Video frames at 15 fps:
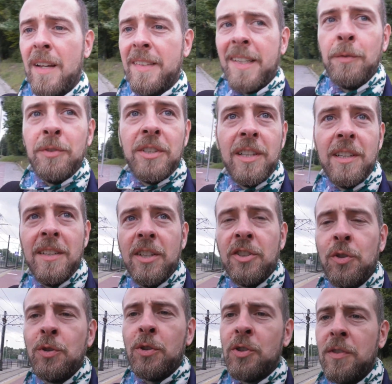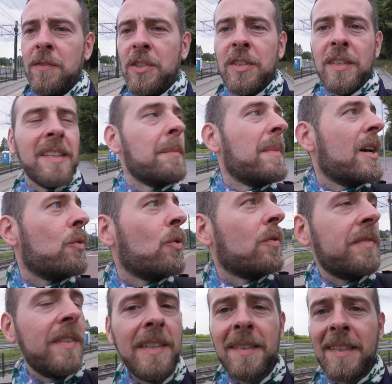Cały dzień deszczu to oczywiście za
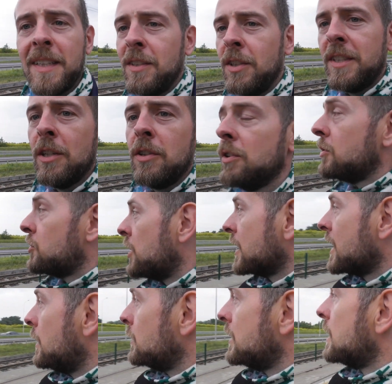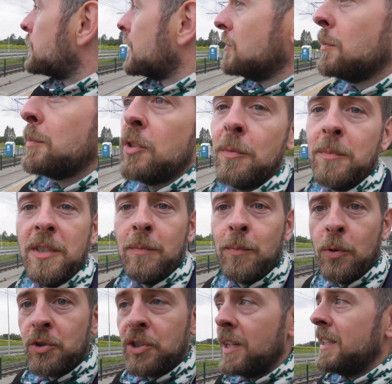mało, więc e, do tego czekam na prawdopodobnie
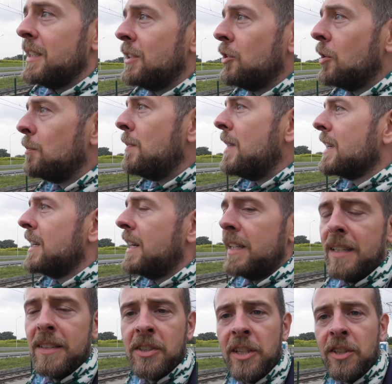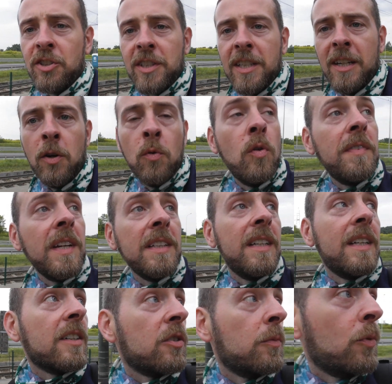burzę. Idą mega ciężkie
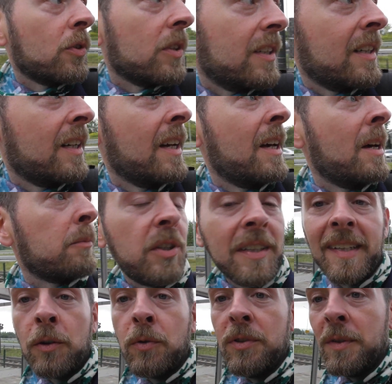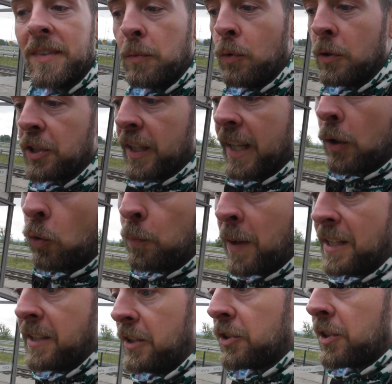ołowiane chmury. Przed sekundą zrobiło się tak
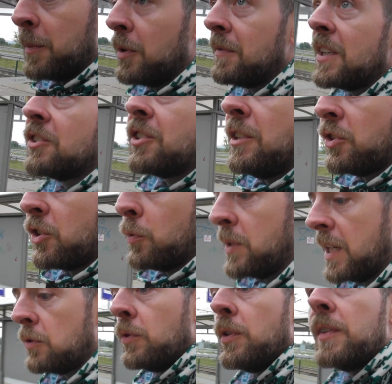upalnie, że miałem wrażenie, że udaru